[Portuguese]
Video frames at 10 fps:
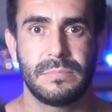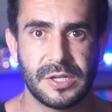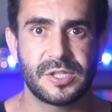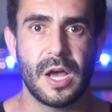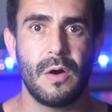
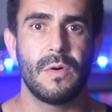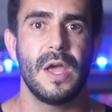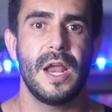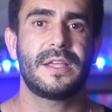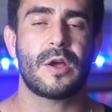Cristão,
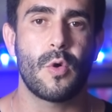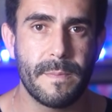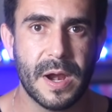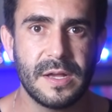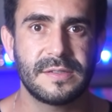ele quer
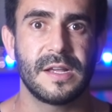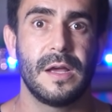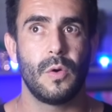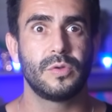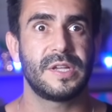
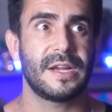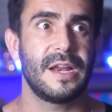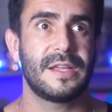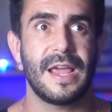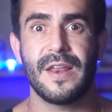cobrança ou será
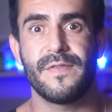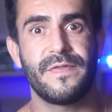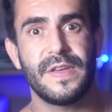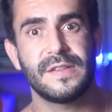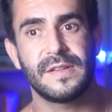que ele quer
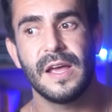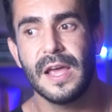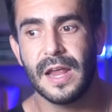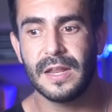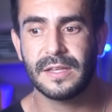leveza?
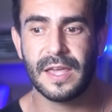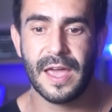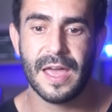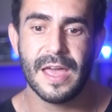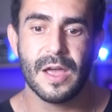Ele
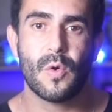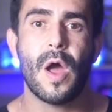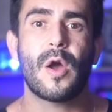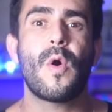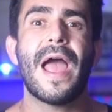quer.
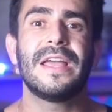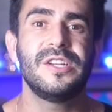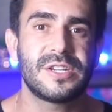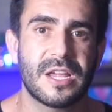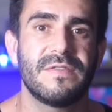Qual, qual, é a
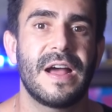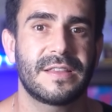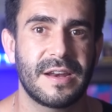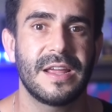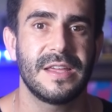isca que vai
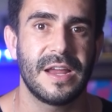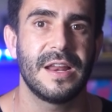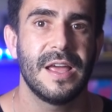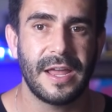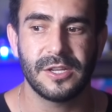atrair ele?
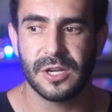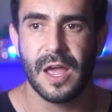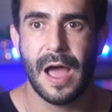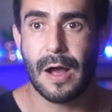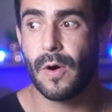Entende?
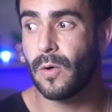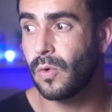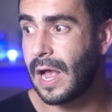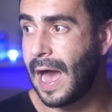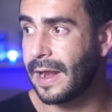Agora, um
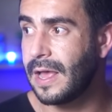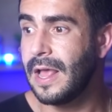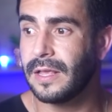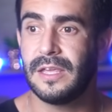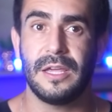
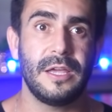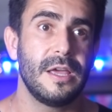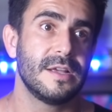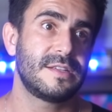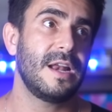cara
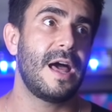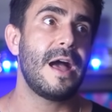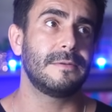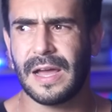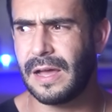que, sei
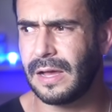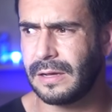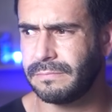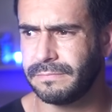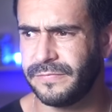lá,
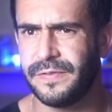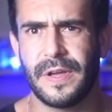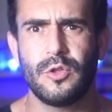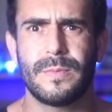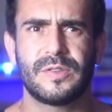tá
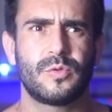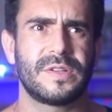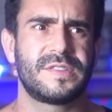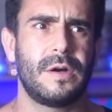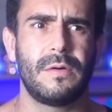vivendo uma
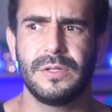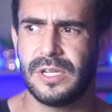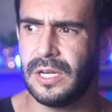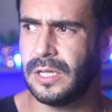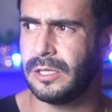situação
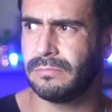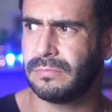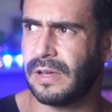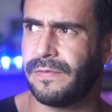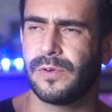onde ele
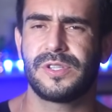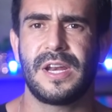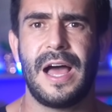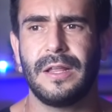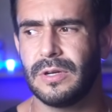tá
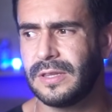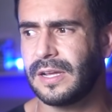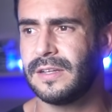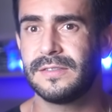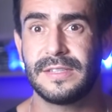frustrado, ele tá
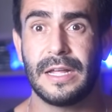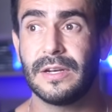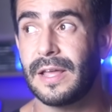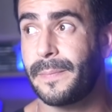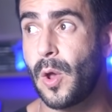cansado,
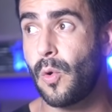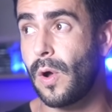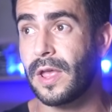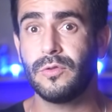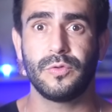ele tá
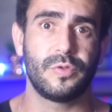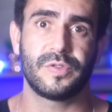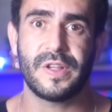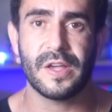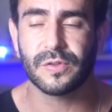percorrendo um
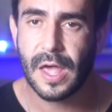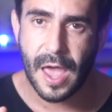sucesso,